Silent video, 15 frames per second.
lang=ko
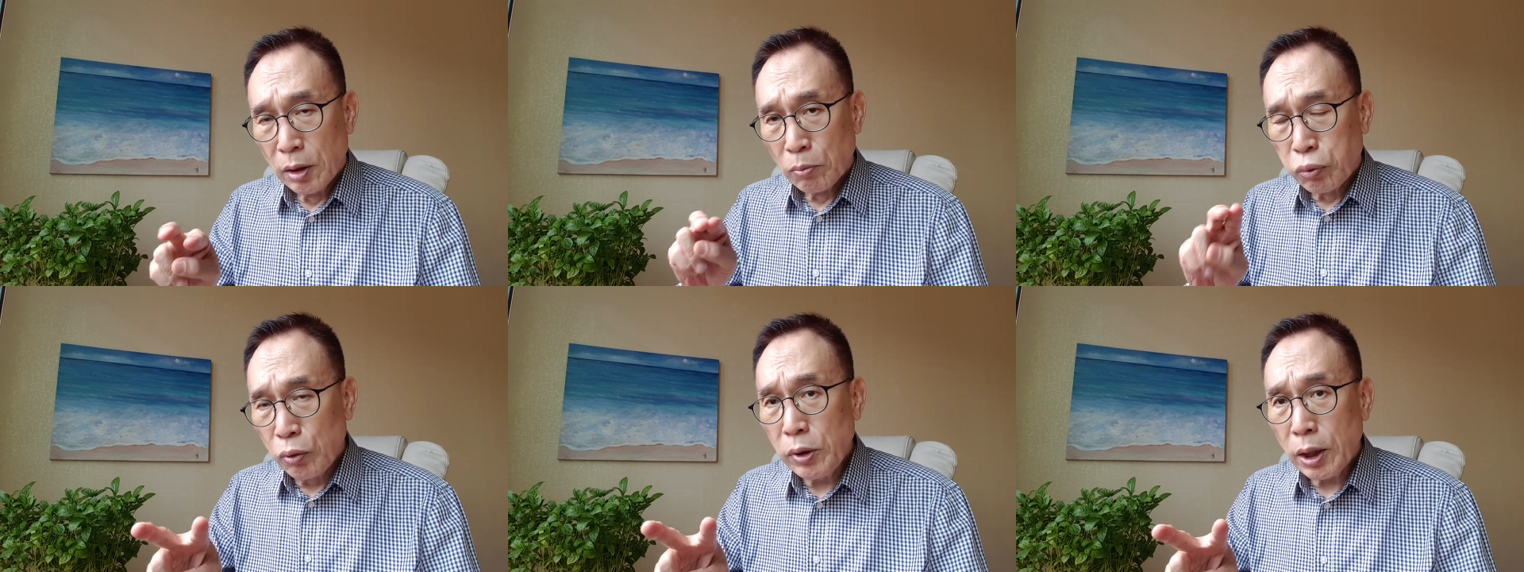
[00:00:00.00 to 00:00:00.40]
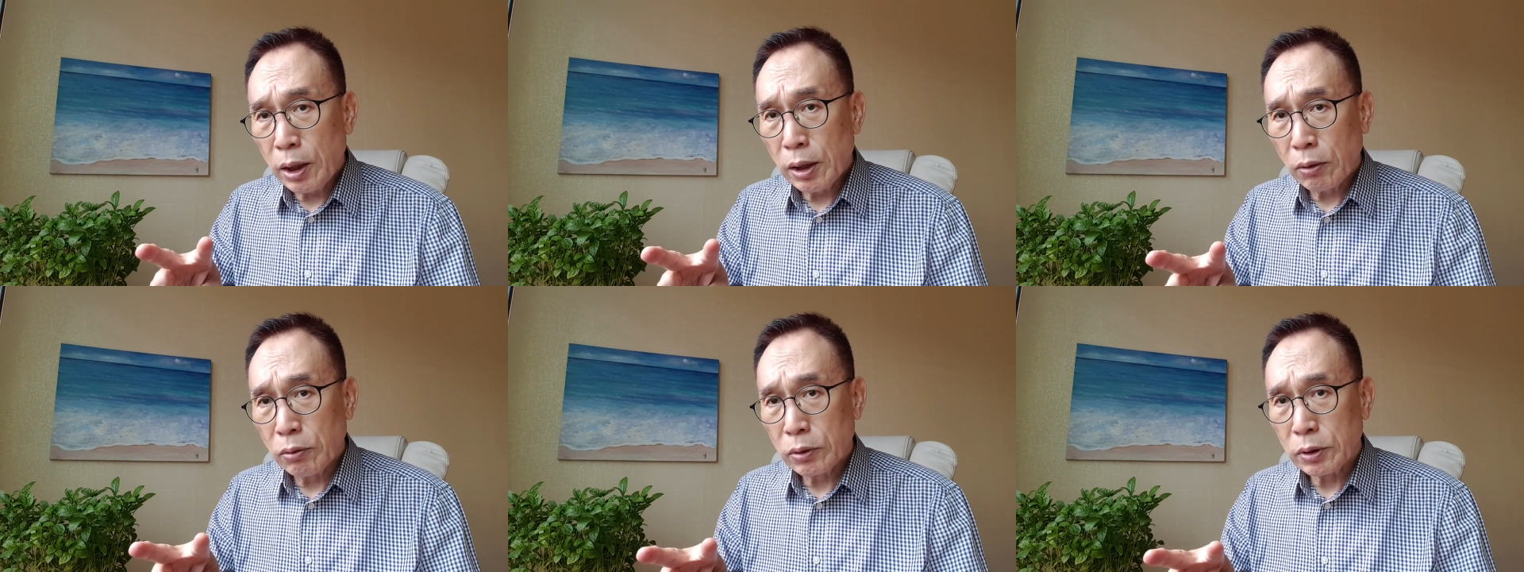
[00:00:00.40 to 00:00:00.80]

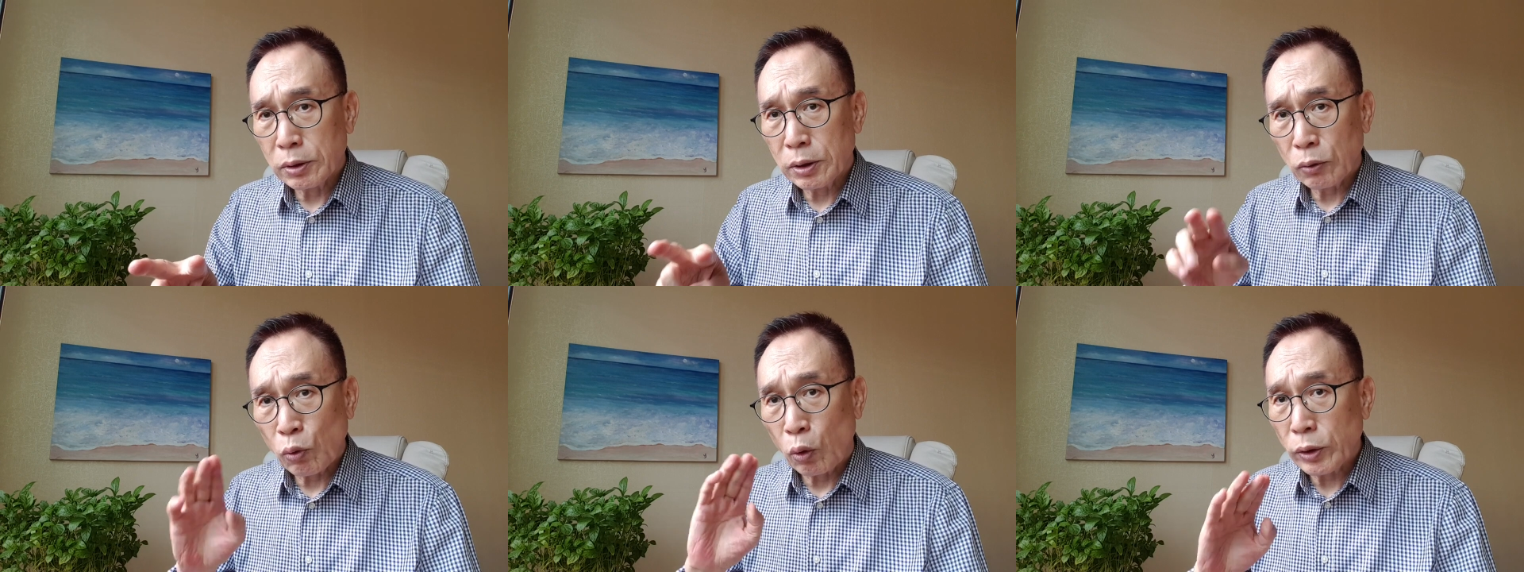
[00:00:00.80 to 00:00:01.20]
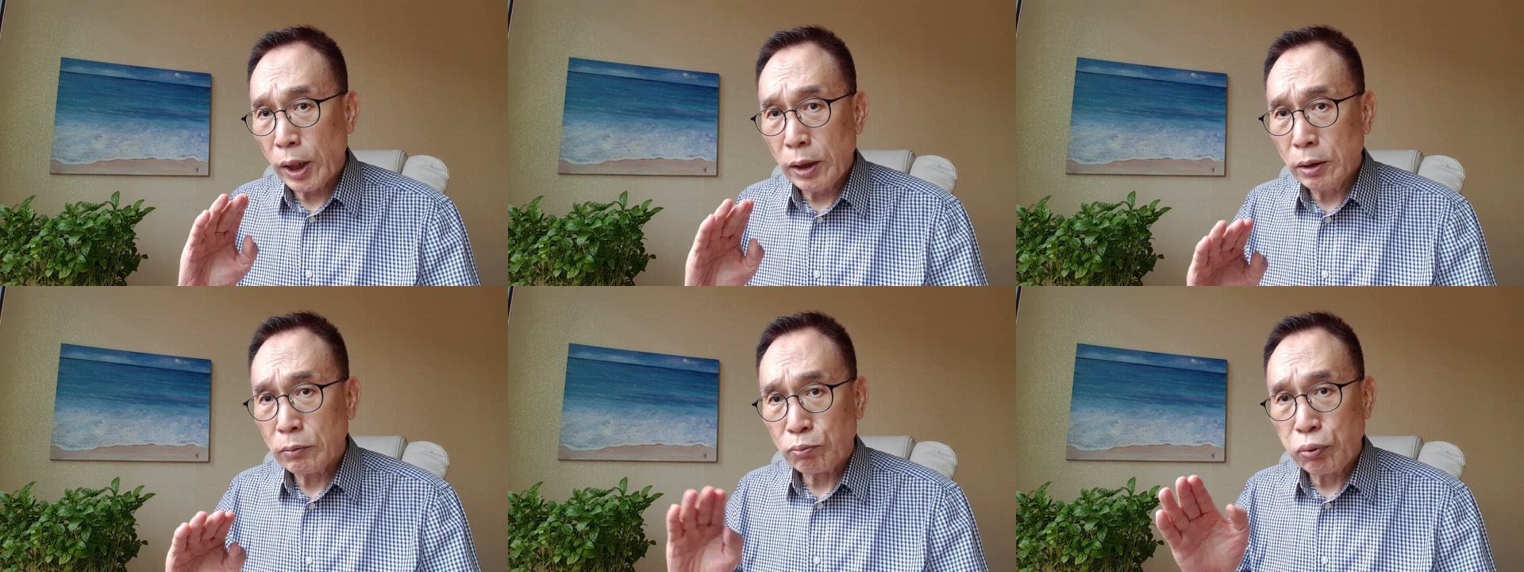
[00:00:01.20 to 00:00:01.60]
분리하려고 쓰는데
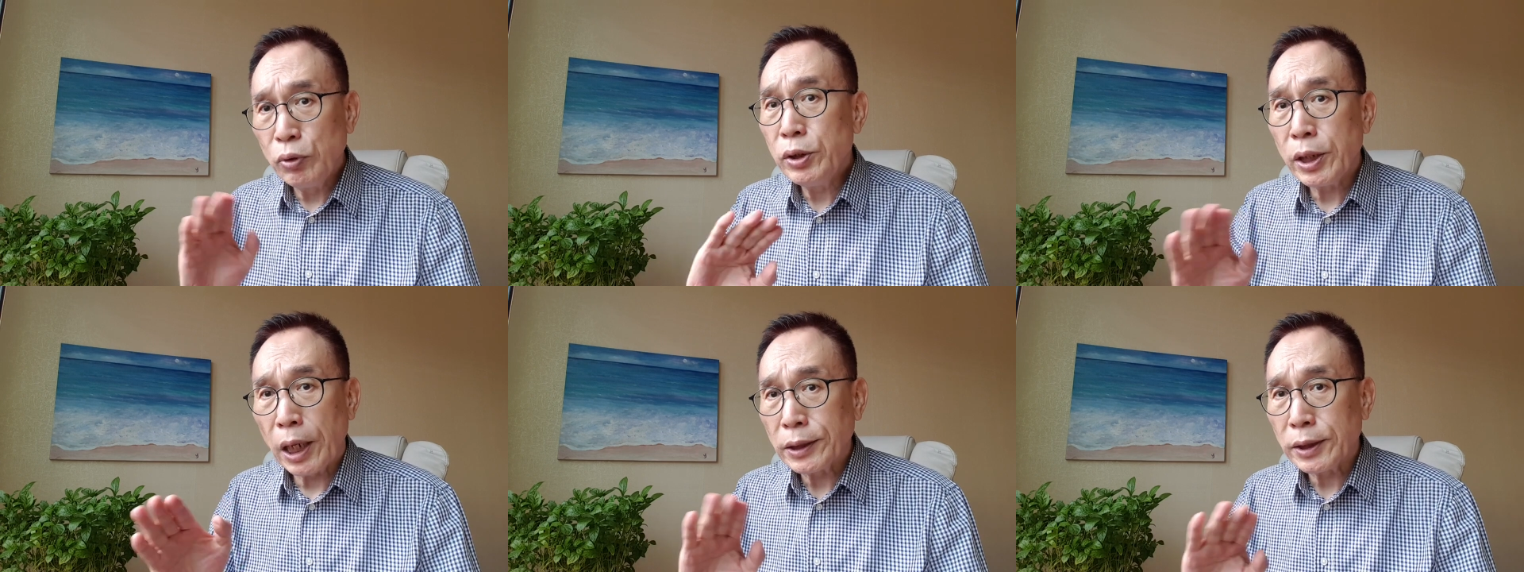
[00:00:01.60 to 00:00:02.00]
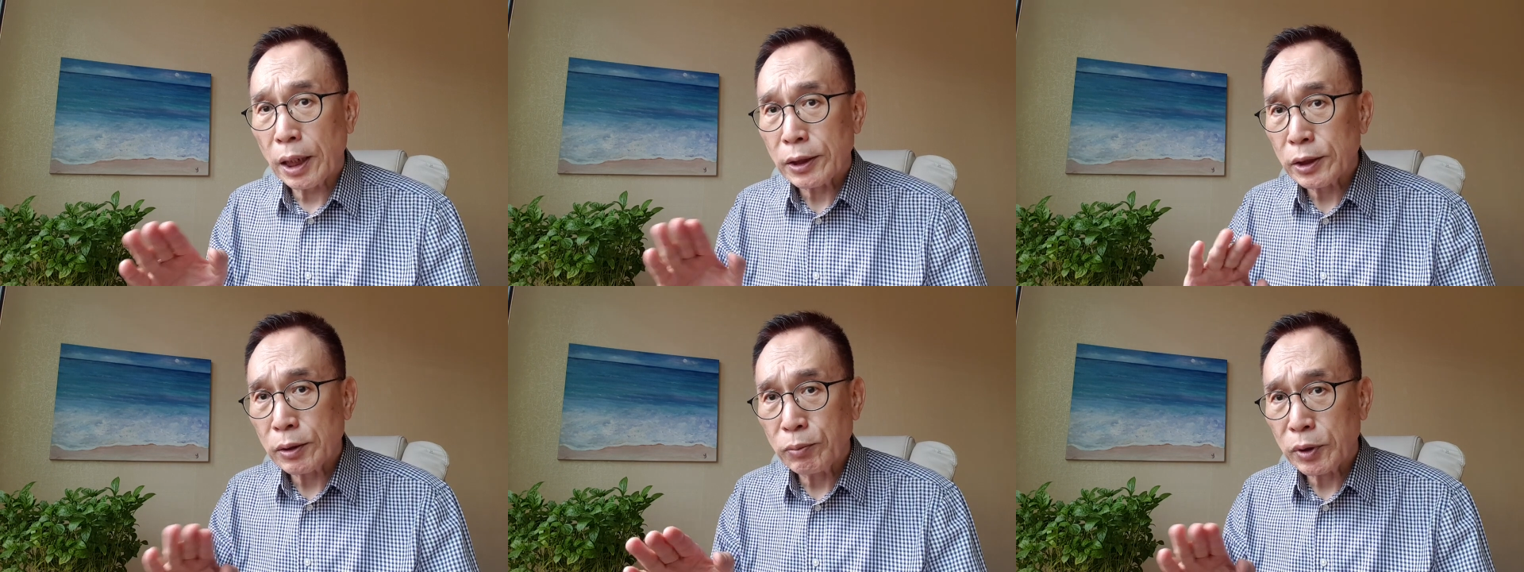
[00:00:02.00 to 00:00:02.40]
동양은 분리하지
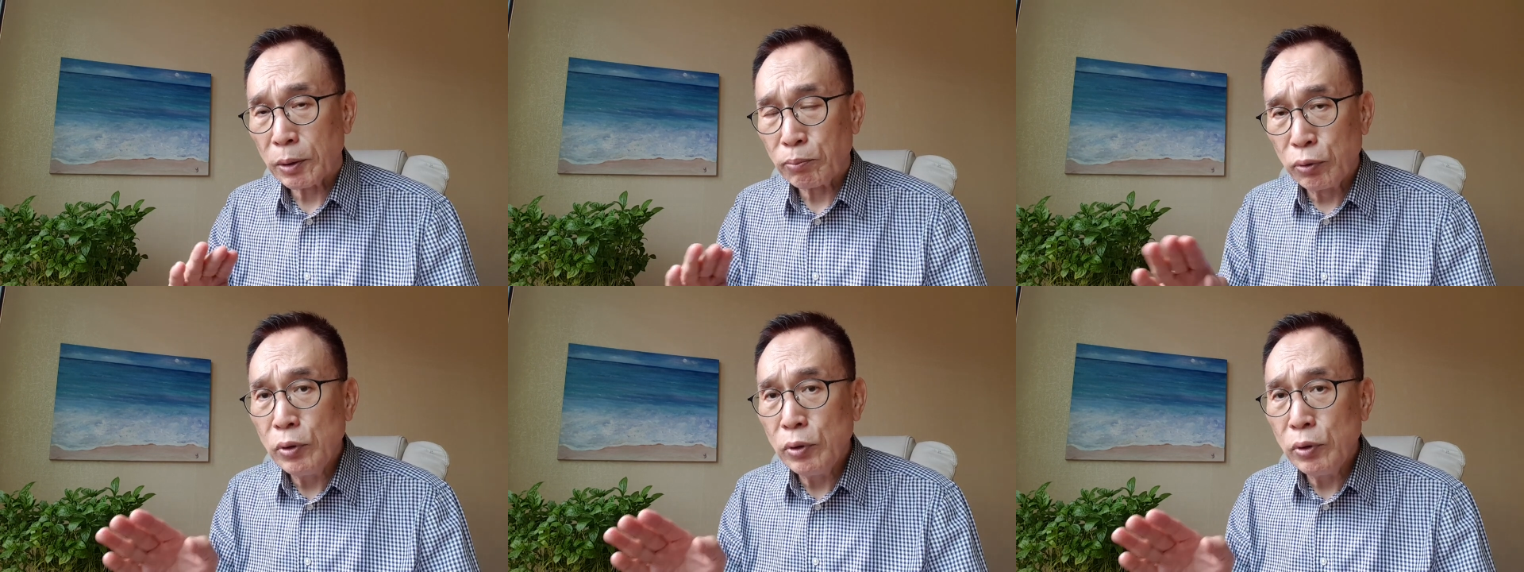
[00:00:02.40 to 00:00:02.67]
않습니다.